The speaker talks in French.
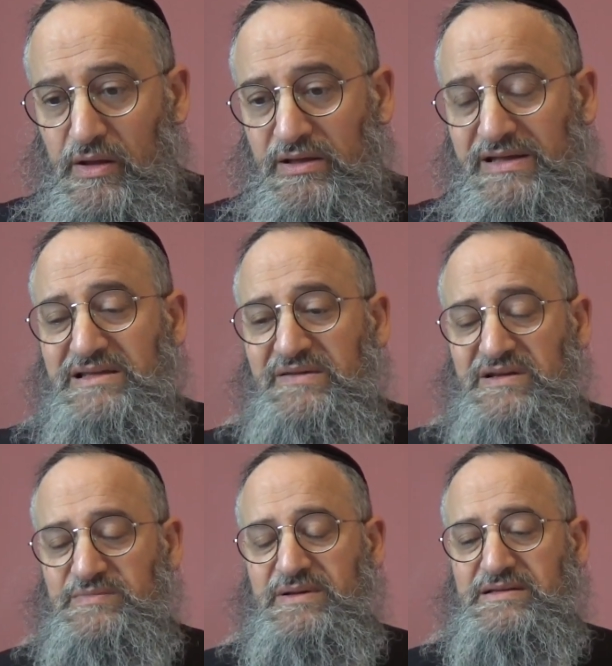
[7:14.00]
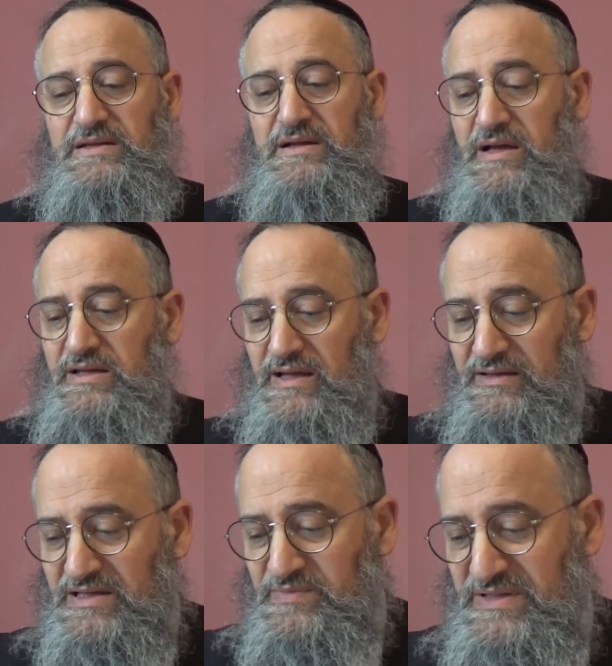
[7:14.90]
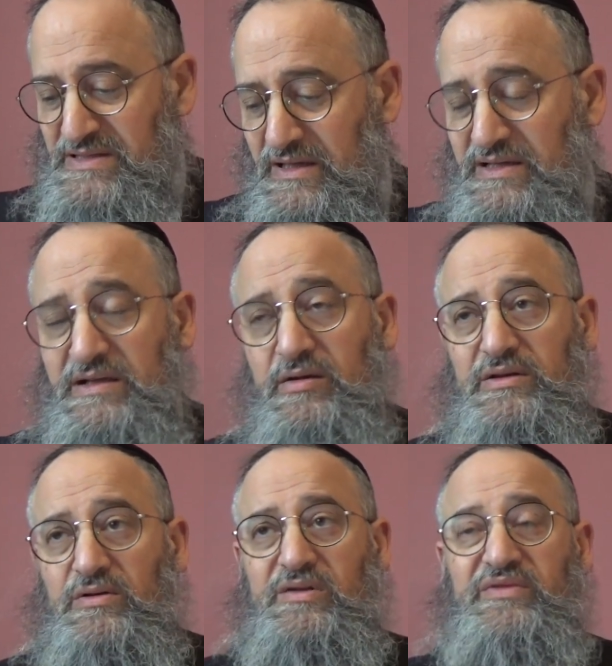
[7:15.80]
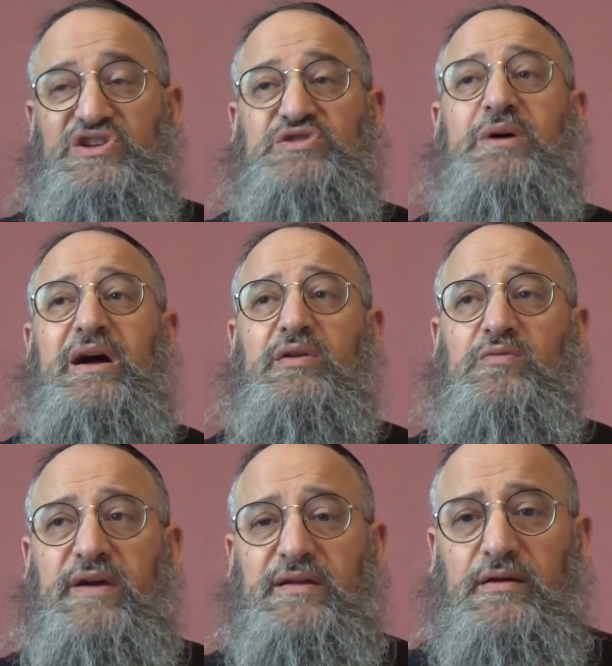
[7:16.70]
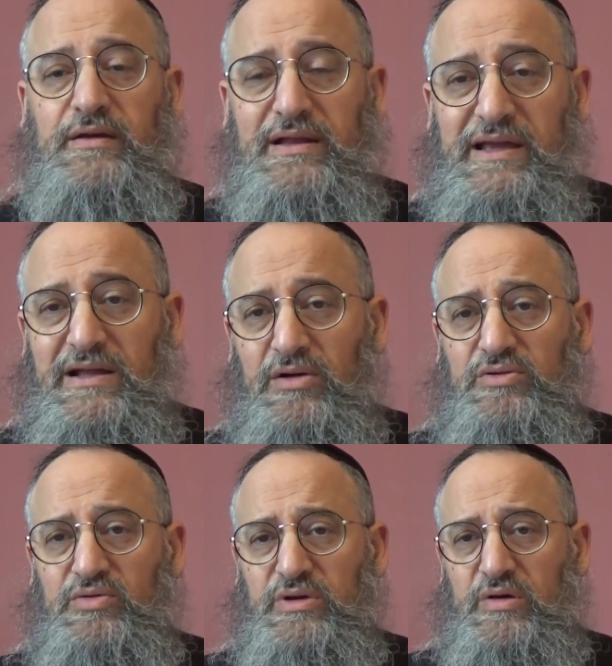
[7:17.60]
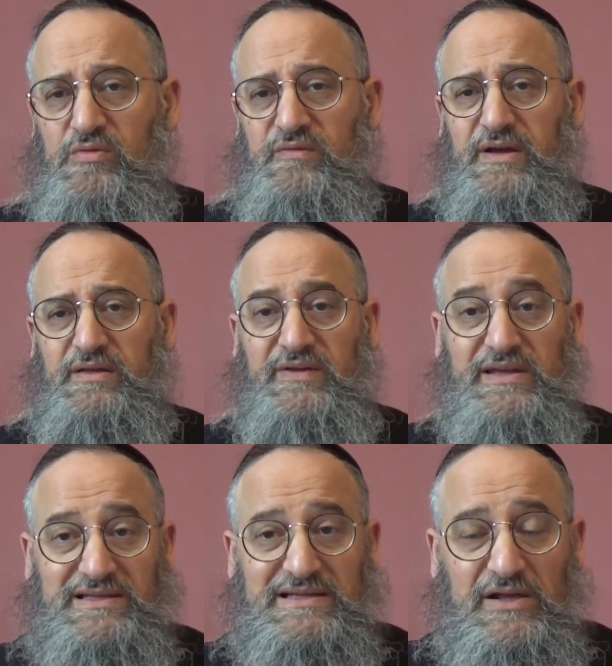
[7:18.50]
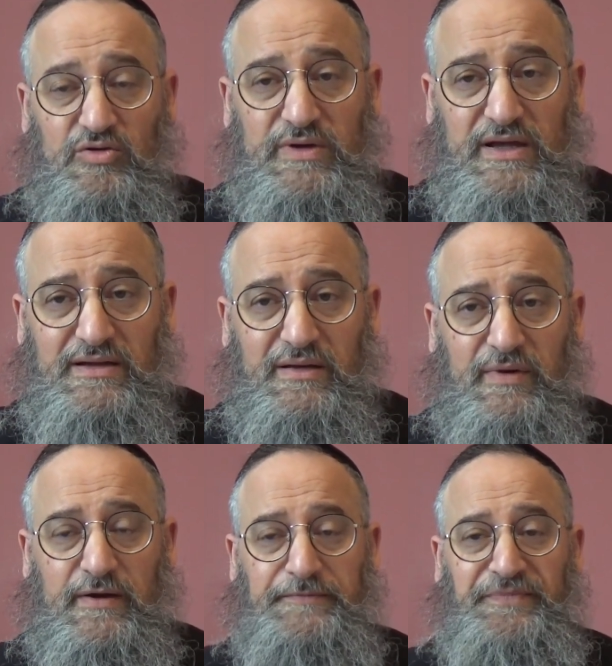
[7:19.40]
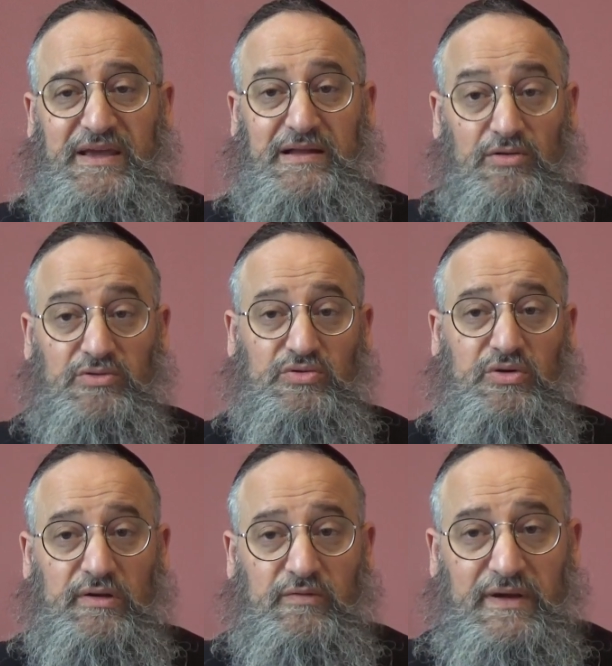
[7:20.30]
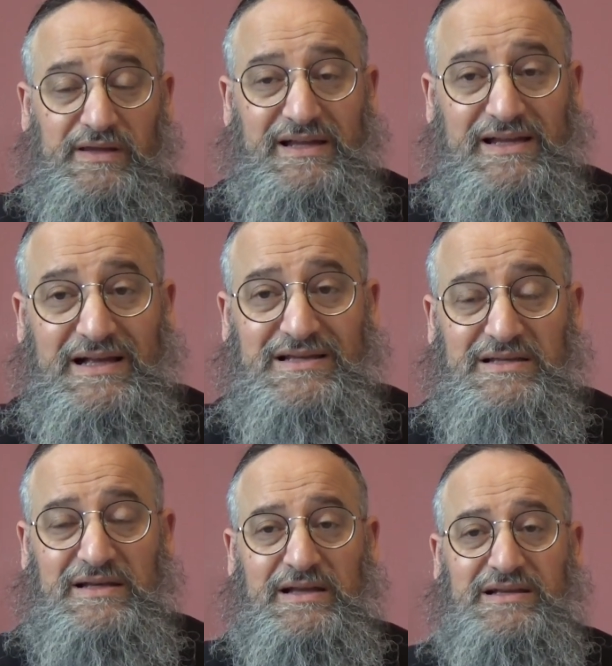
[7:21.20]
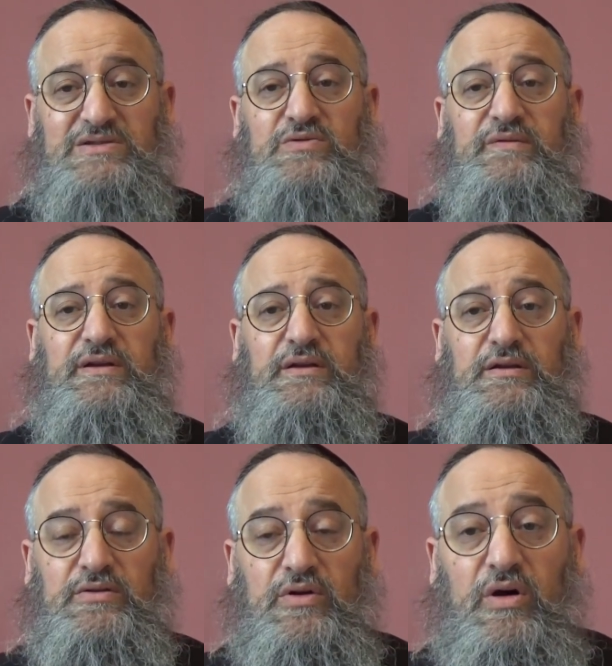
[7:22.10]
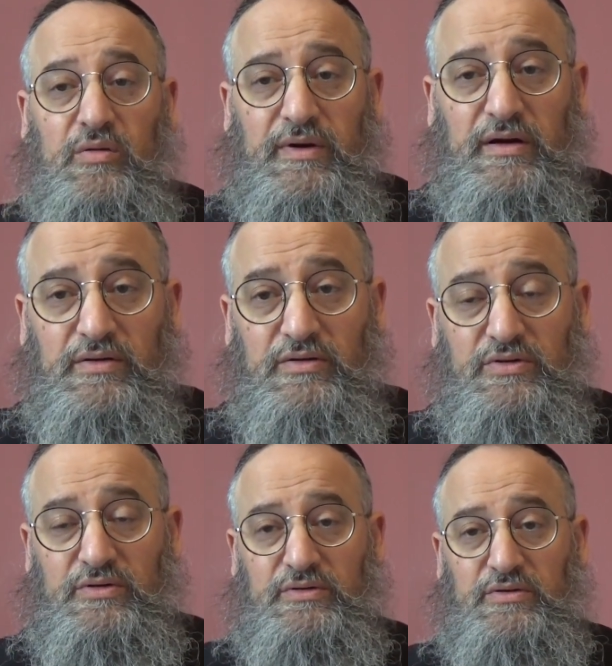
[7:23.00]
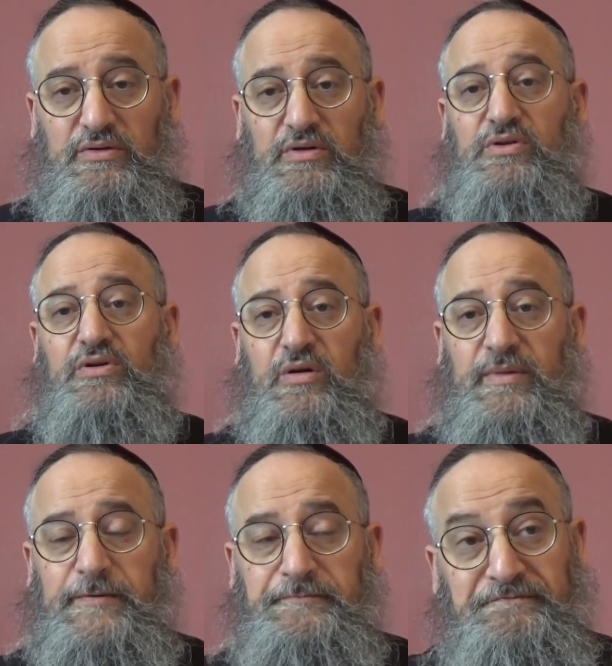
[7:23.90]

Qu'est-ce qui va se passer Là, il y a un texte bizarre qui dit dans le Torah et Reuven. Il a entendu Reuven, et Adam. Il a entendu Reuven, il l'a sauvé de leurs mains, d'entre leurs mains.